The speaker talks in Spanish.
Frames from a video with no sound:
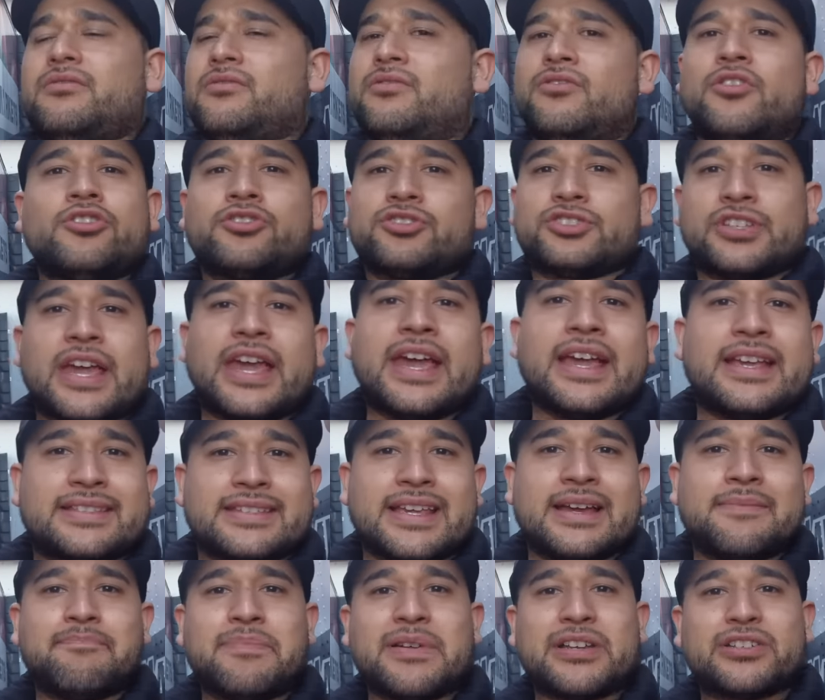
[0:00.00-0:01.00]
no sé,
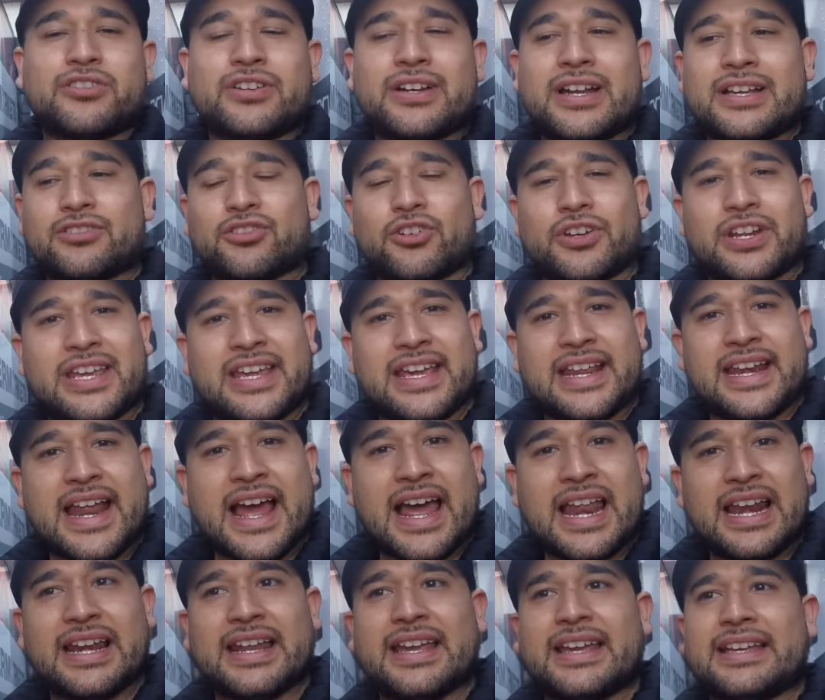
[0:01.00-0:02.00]
sean personas
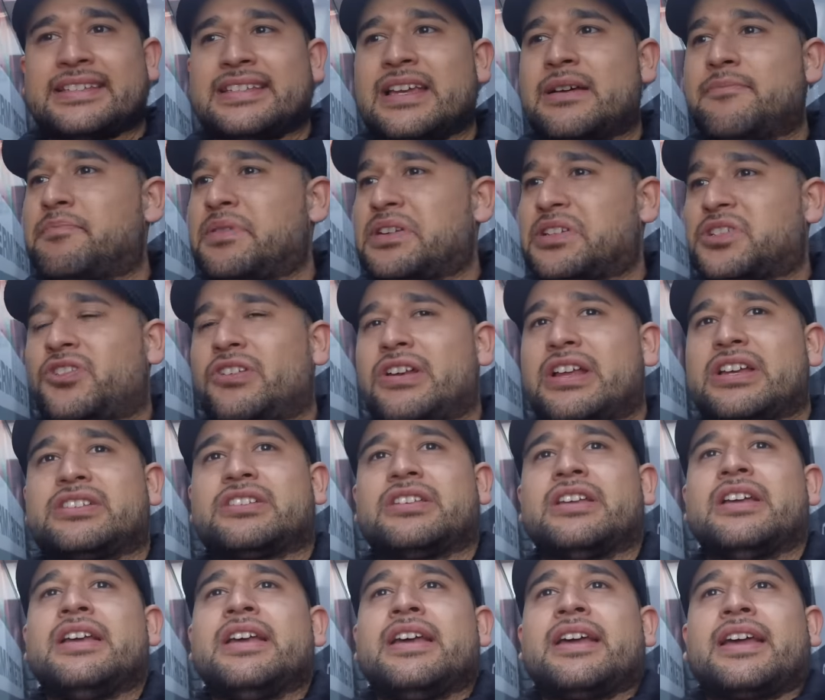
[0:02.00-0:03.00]
originales, sean
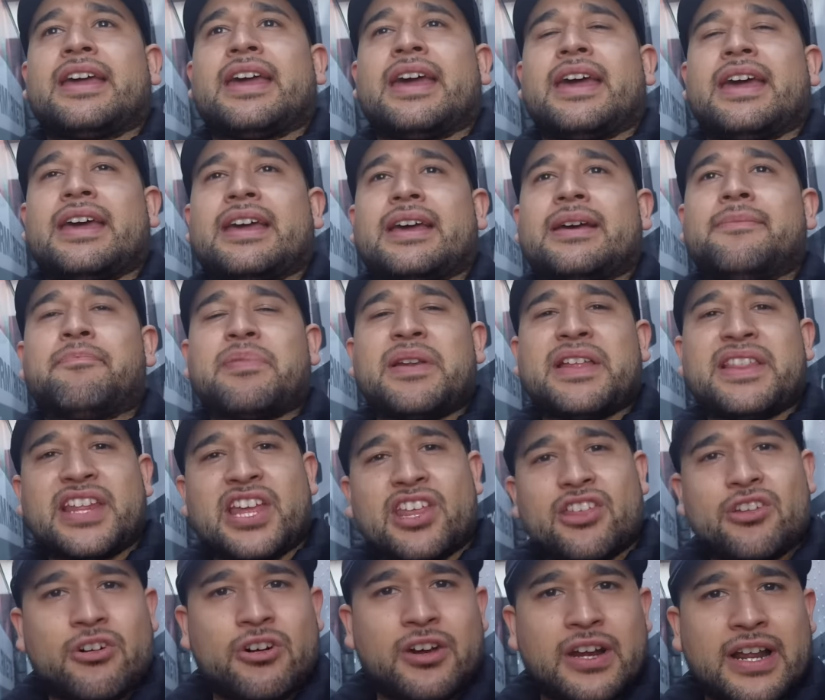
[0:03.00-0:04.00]
personas que
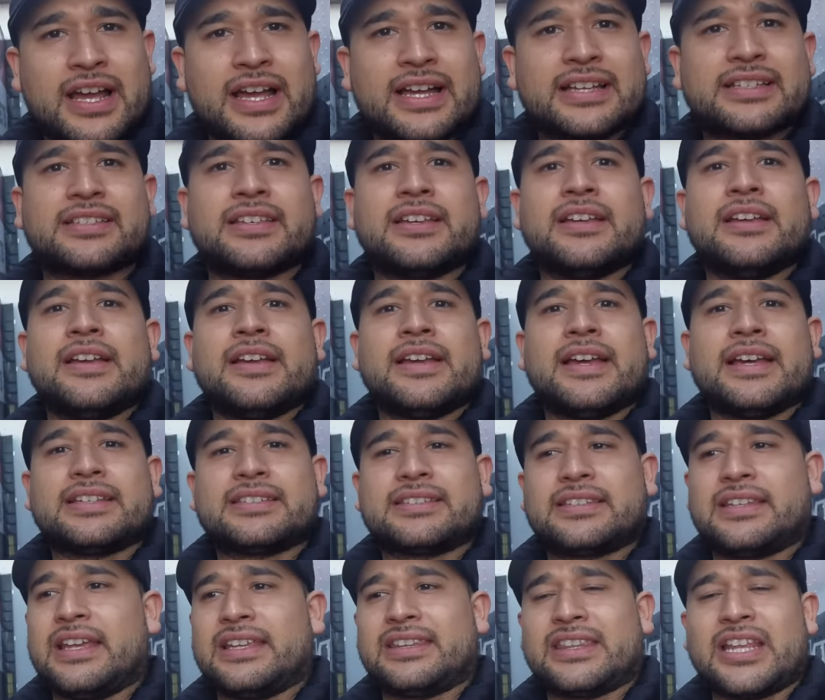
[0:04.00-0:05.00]
emprendedoras,
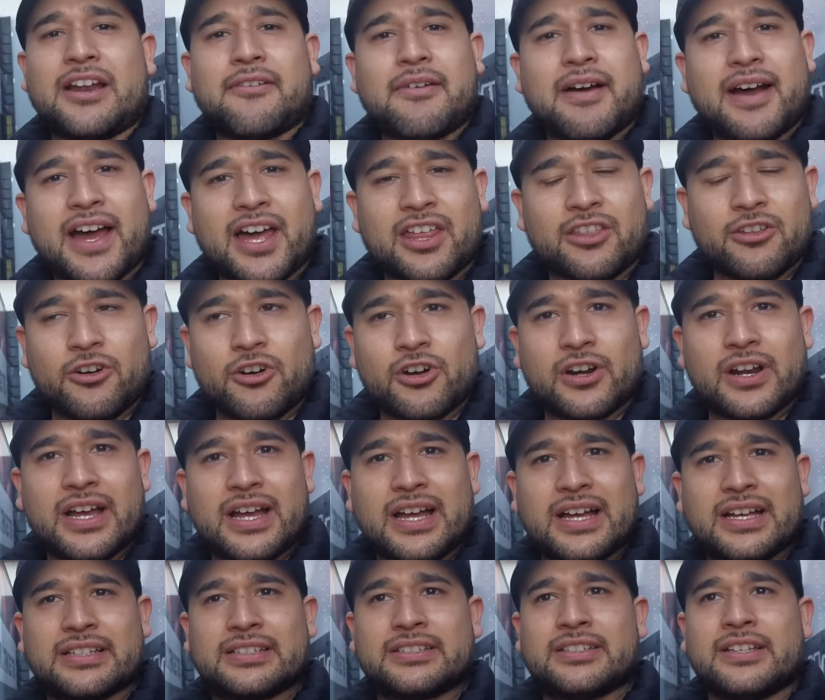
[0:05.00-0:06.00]
este,
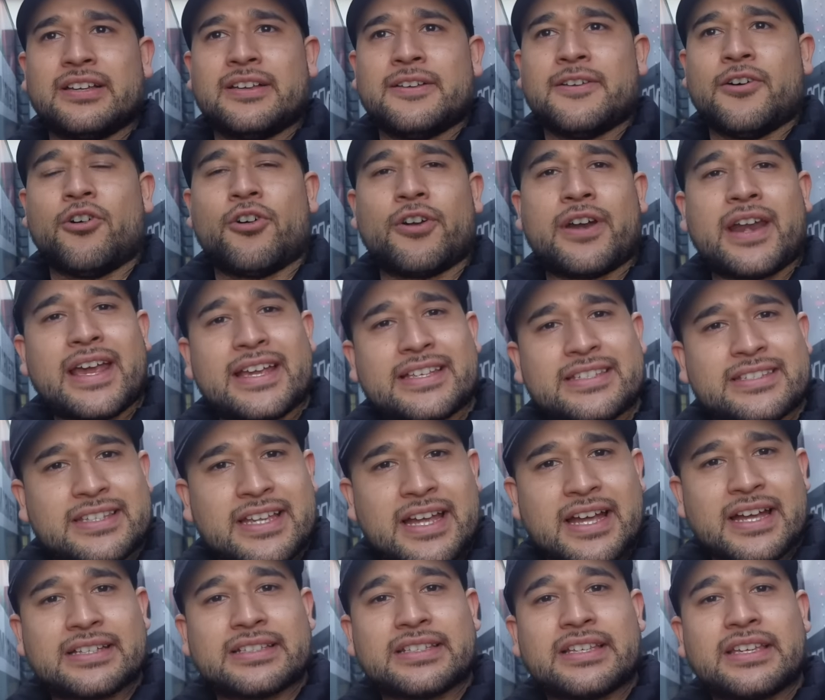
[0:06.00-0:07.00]
trabajadoras,
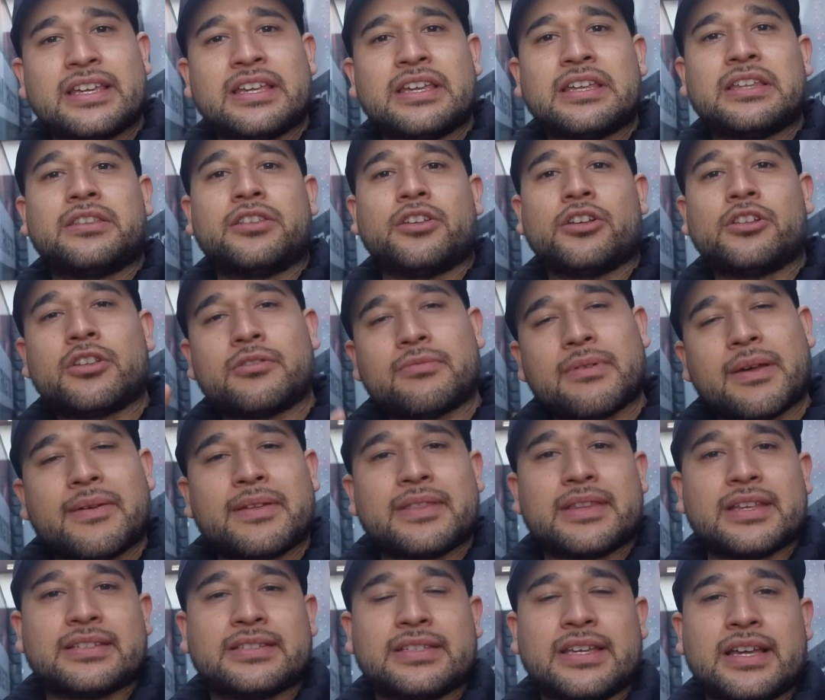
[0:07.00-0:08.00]
honestas y Dios nos va a
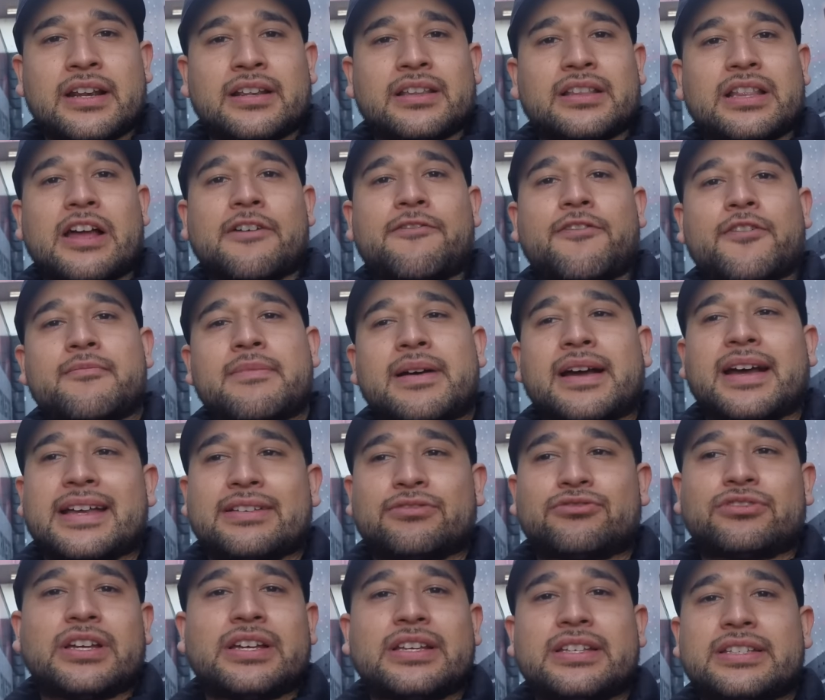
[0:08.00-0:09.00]
bendecir la forma que
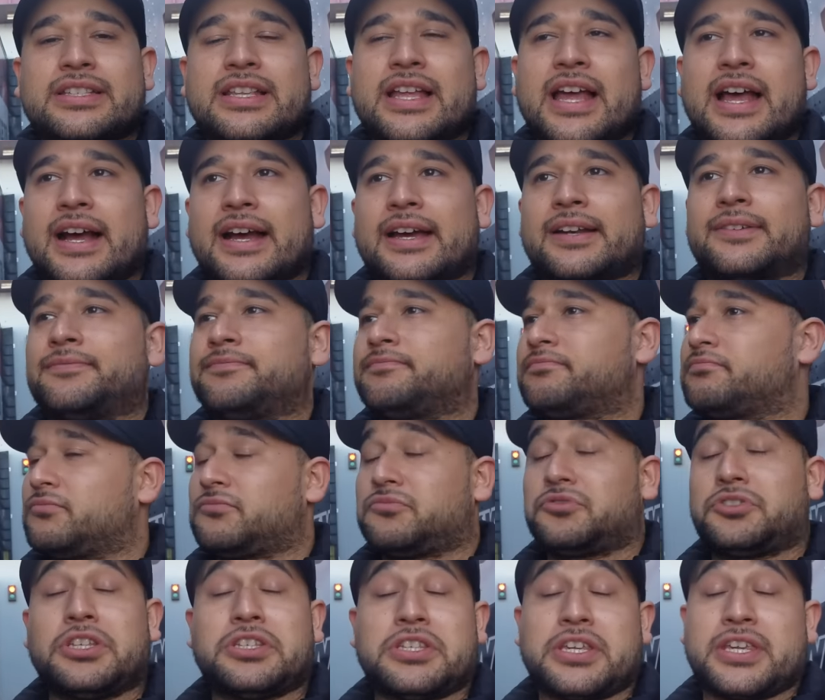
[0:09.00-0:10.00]
ustedes le hagan.
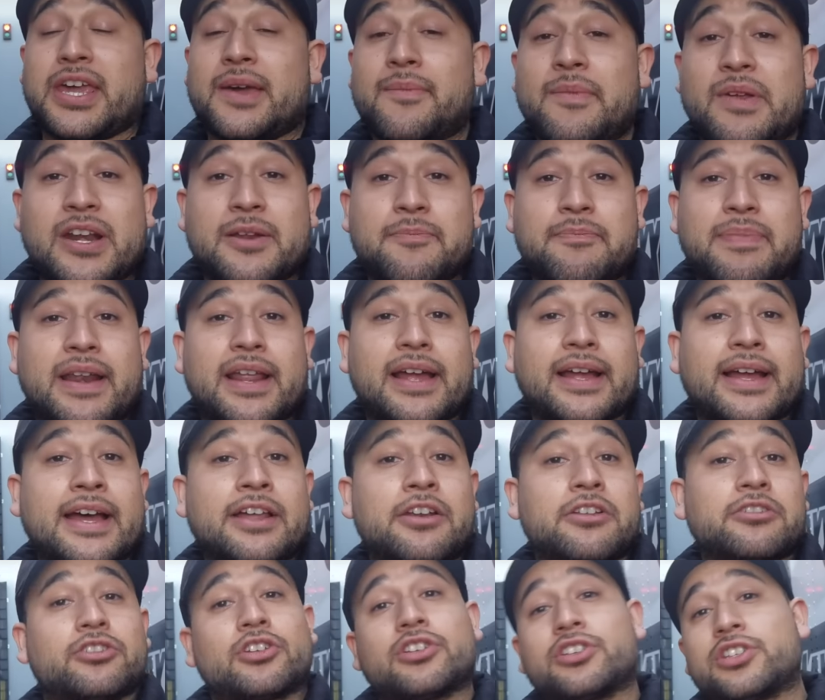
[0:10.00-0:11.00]
Si se quieren venir para
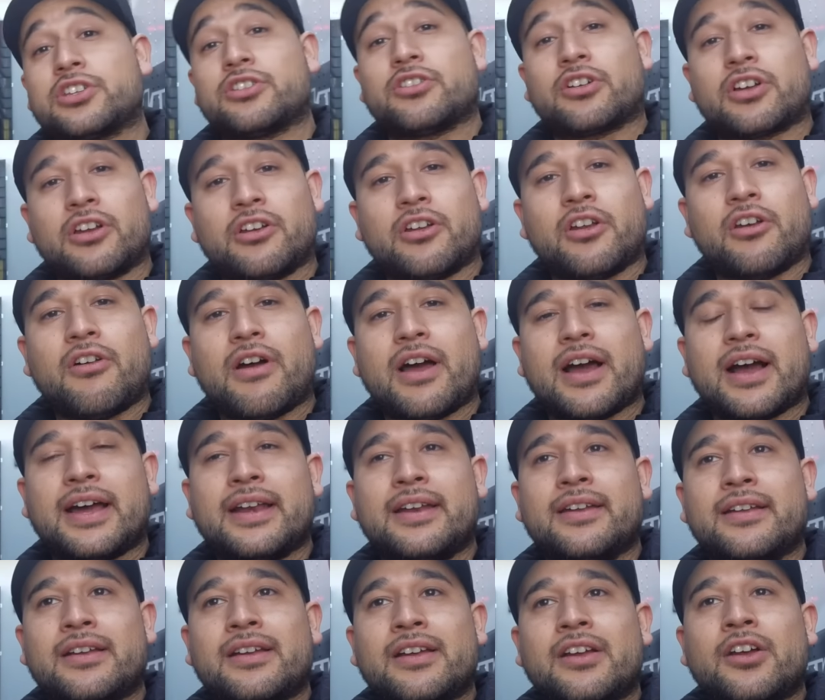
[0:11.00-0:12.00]
acá, no estoy diciendo que no lo
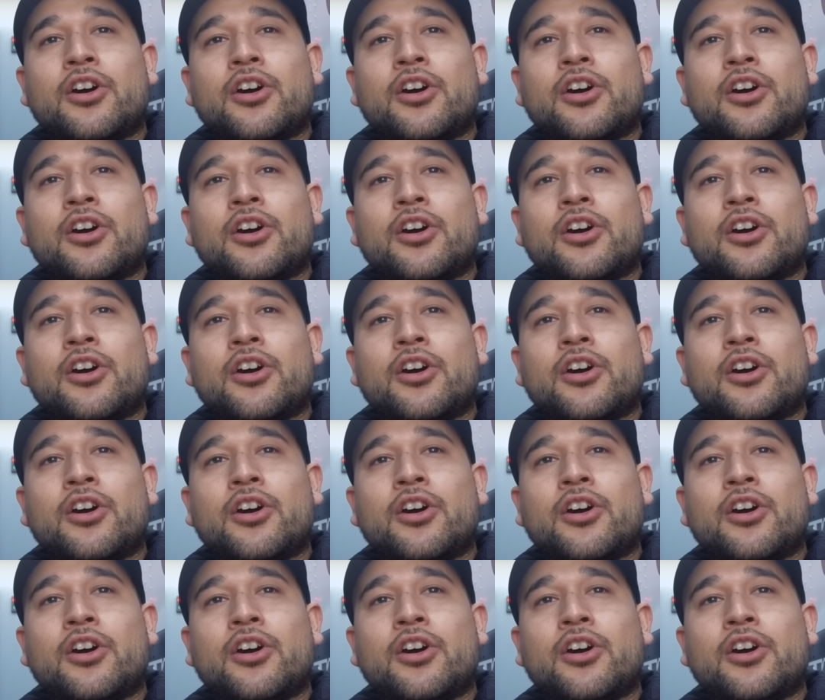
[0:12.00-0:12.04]
hagan.